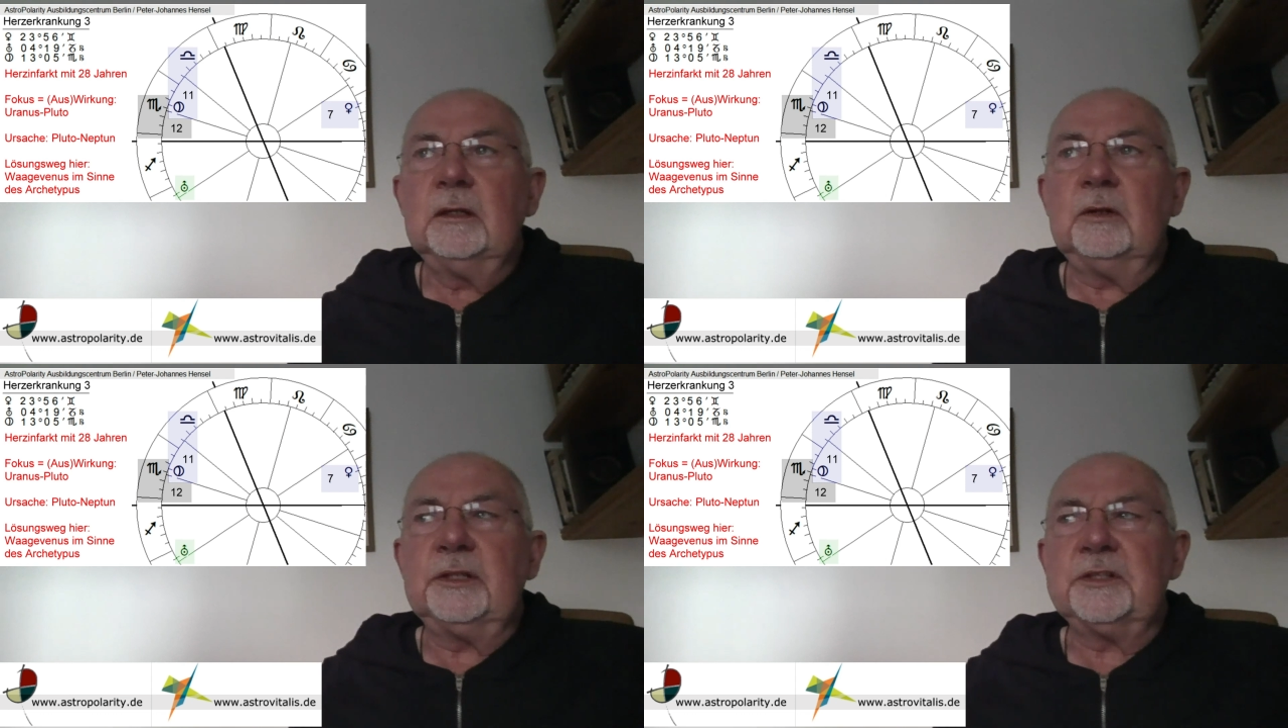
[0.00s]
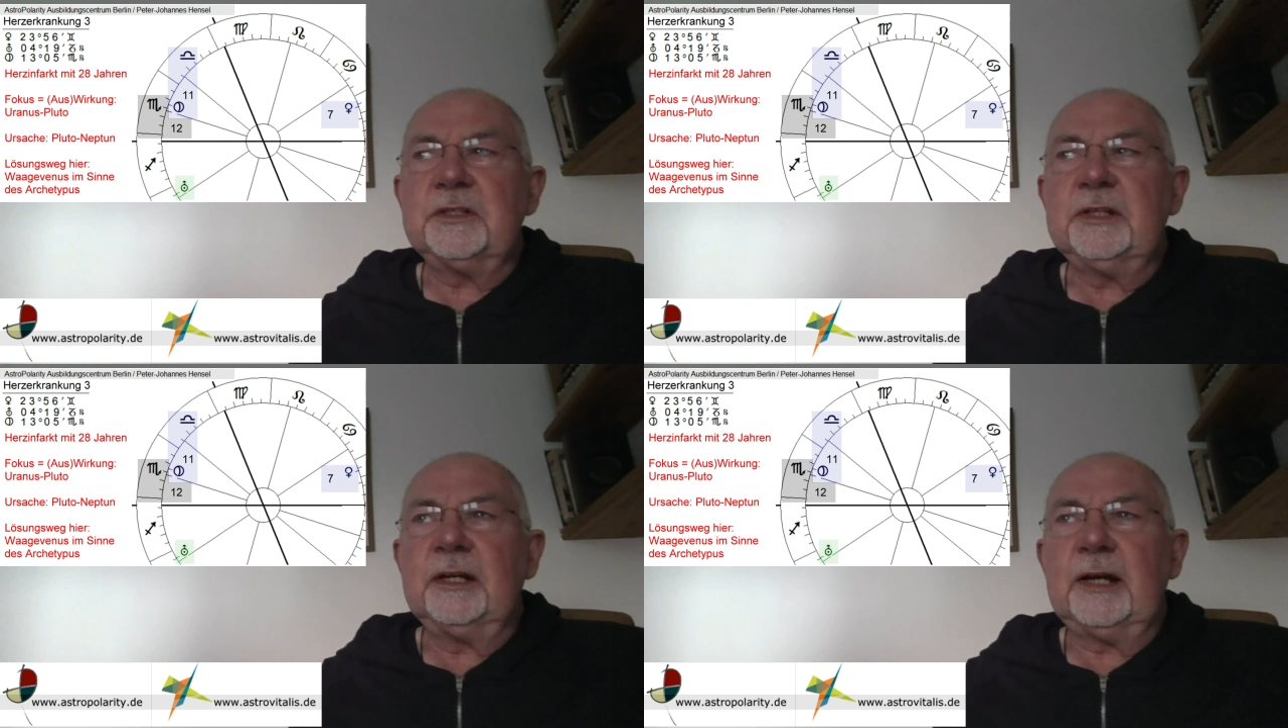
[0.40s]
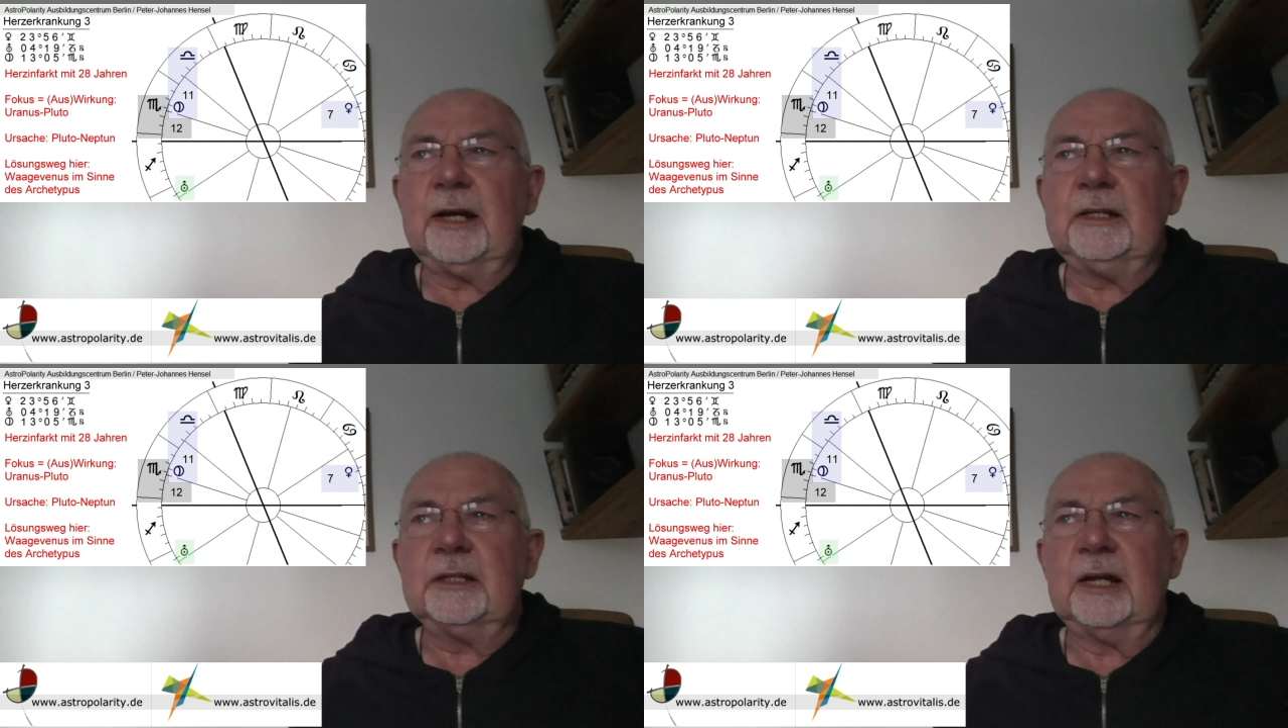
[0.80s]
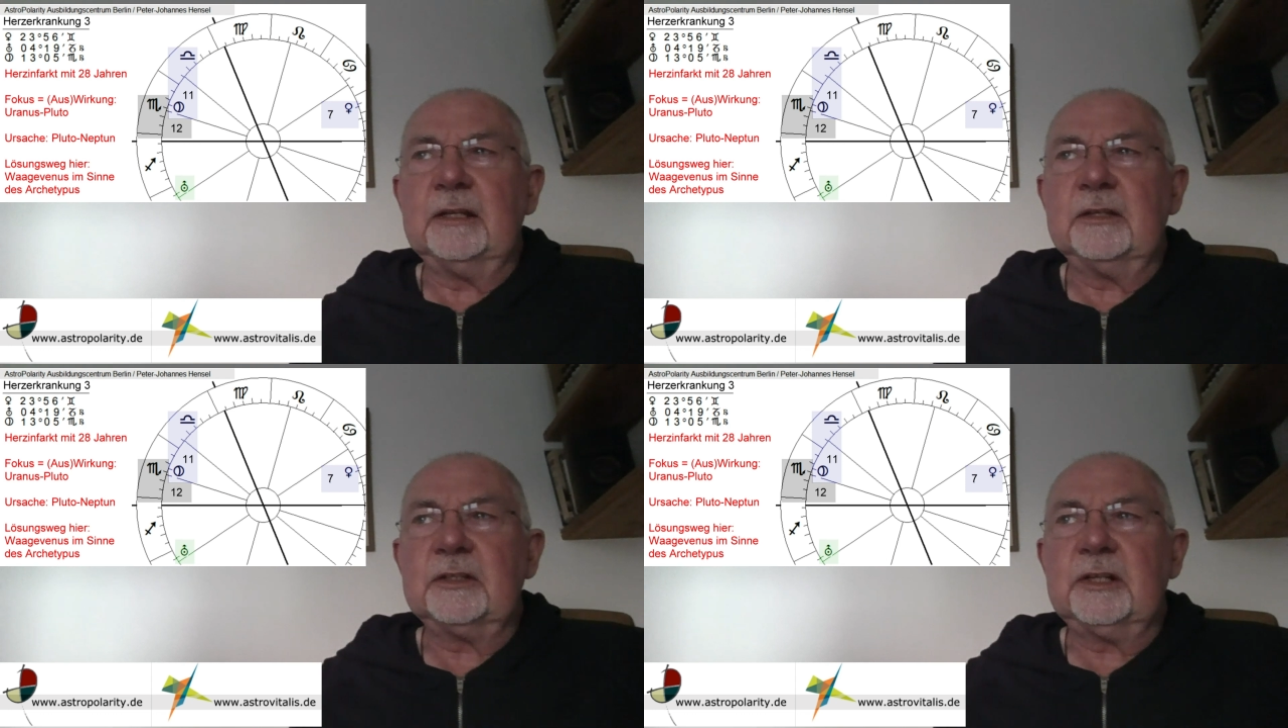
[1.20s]
Und das ist ja eine
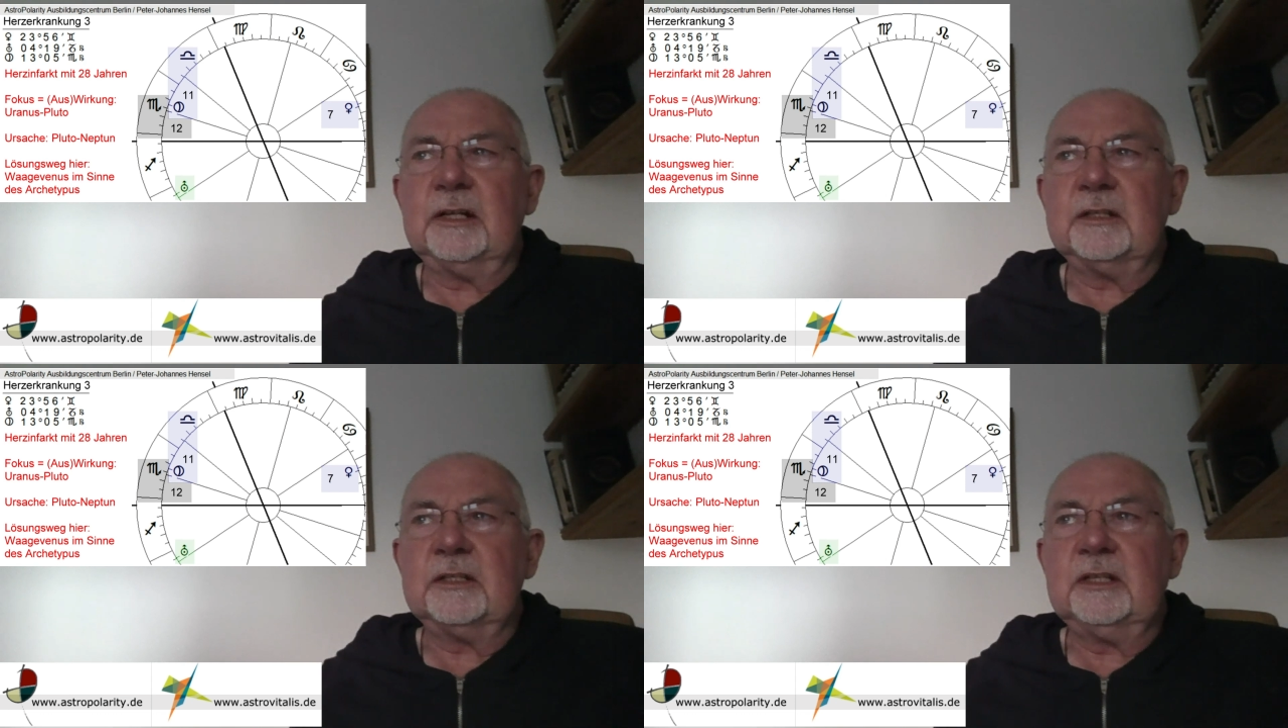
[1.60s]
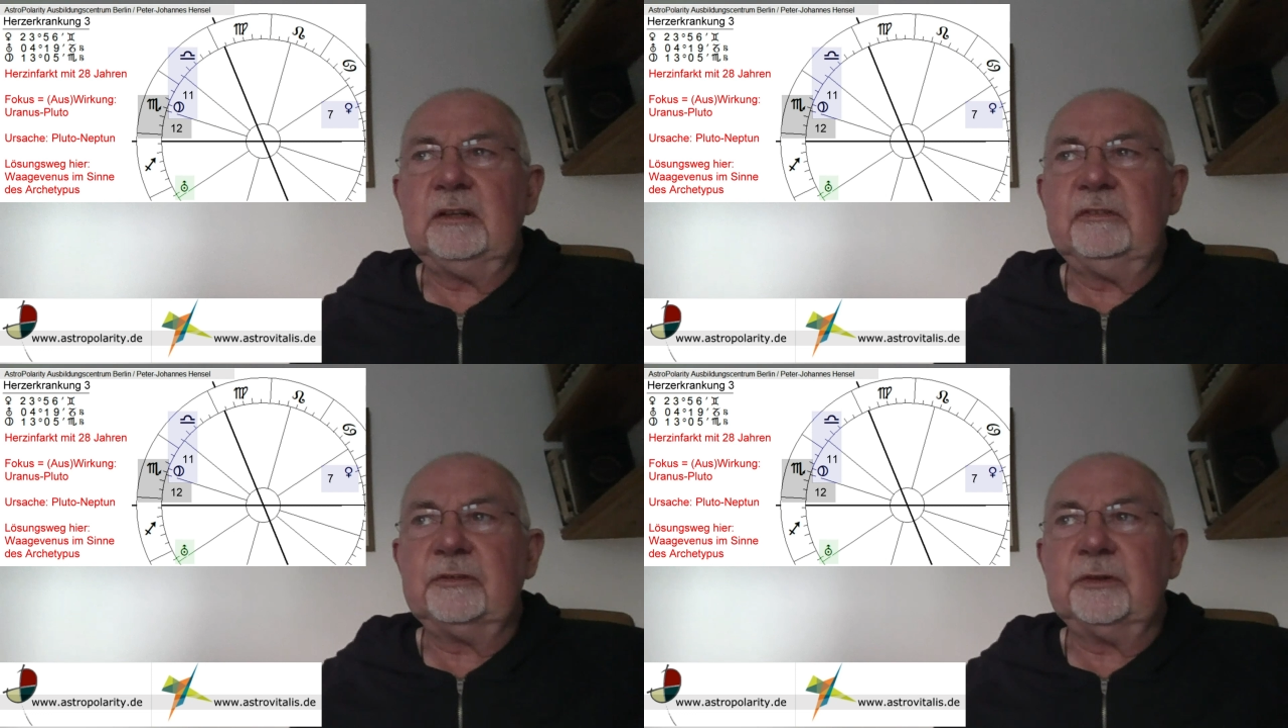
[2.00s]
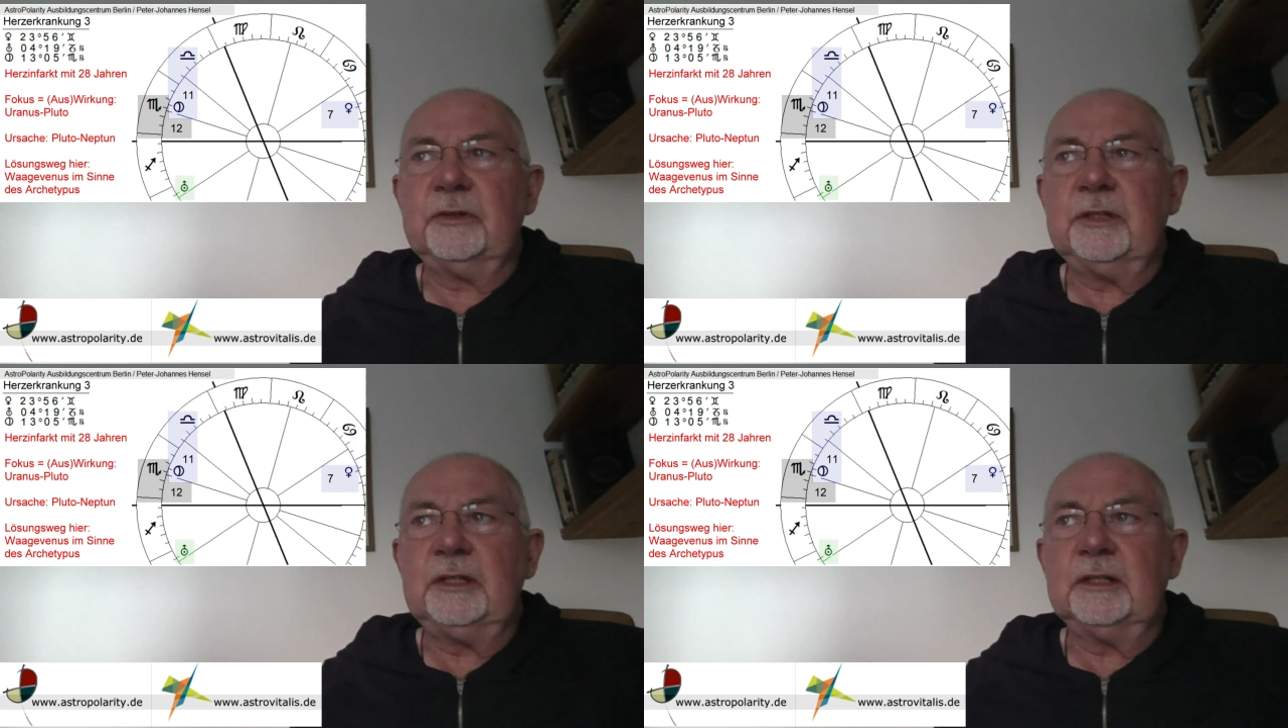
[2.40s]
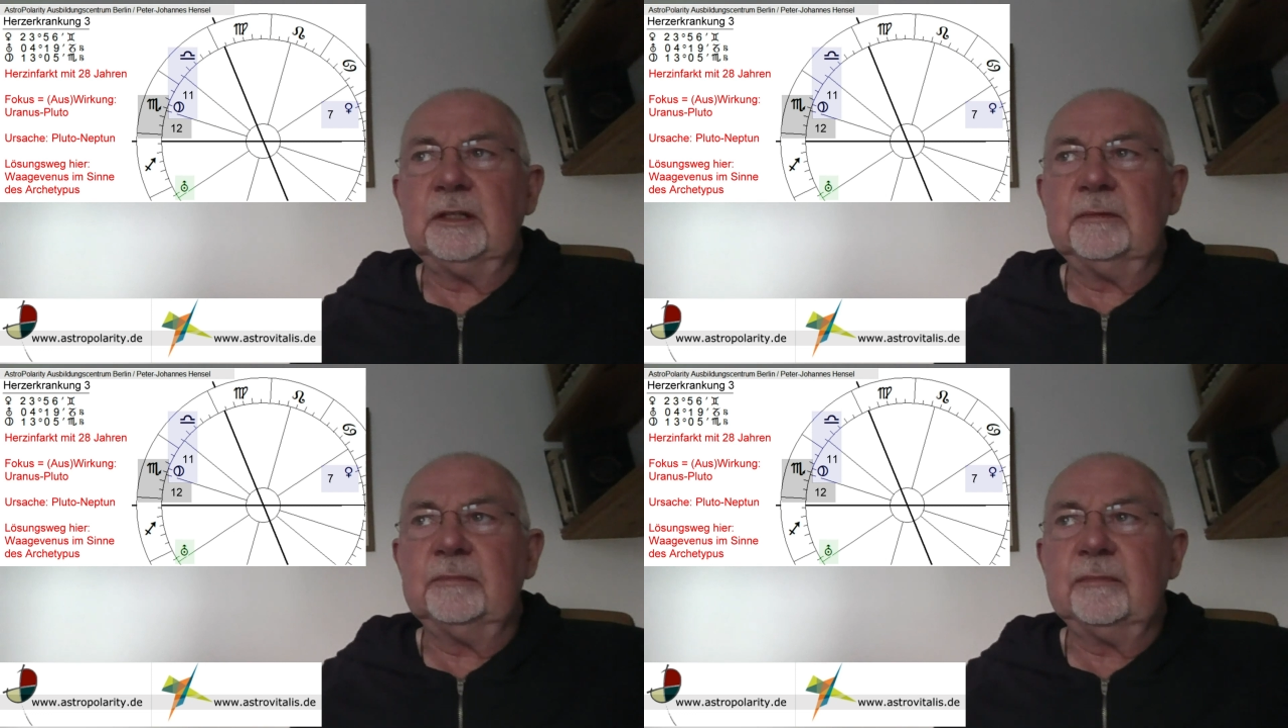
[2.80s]
ganz, ganz
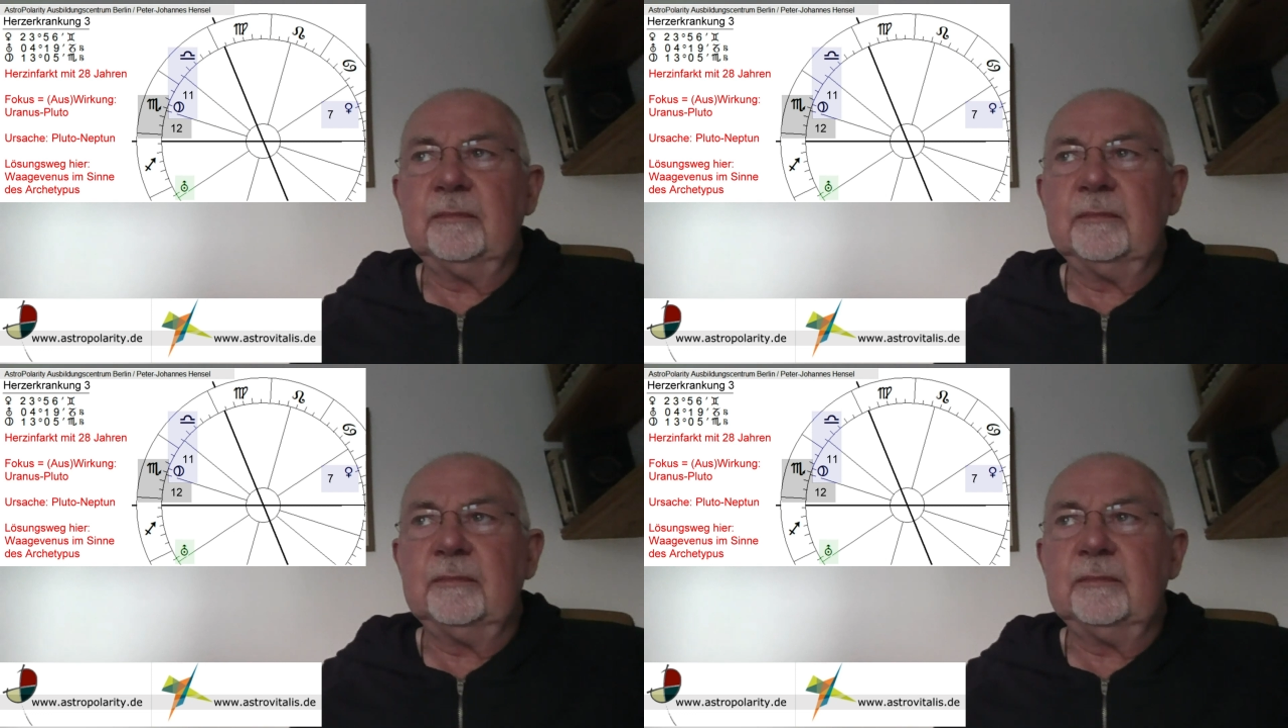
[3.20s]
tiefgründige,